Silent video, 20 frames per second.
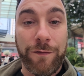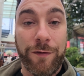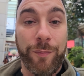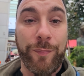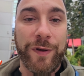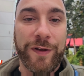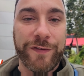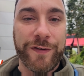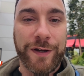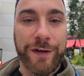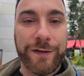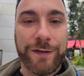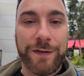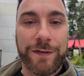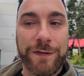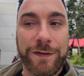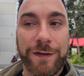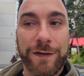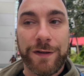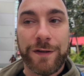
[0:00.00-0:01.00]
Ve
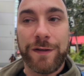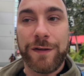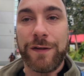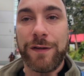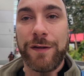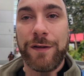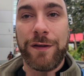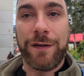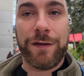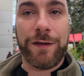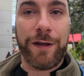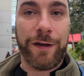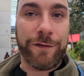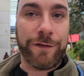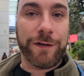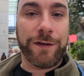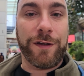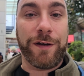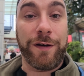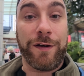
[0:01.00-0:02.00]
pazartesi
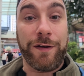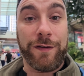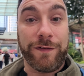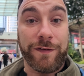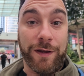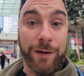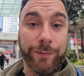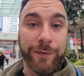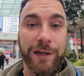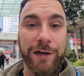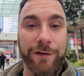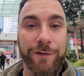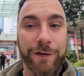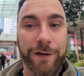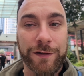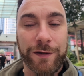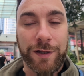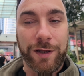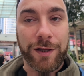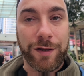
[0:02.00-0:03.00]
gerçekten hani zam
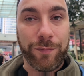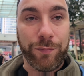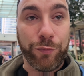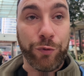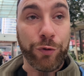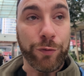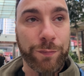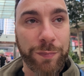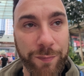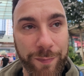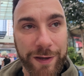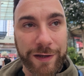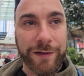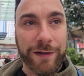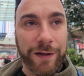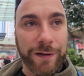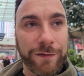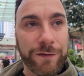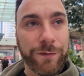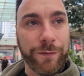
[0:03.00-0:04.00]
gelecek diye büyük bir
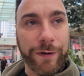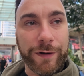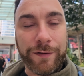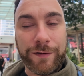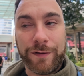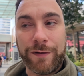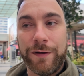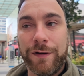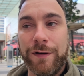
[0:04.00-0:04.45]
beklenti var.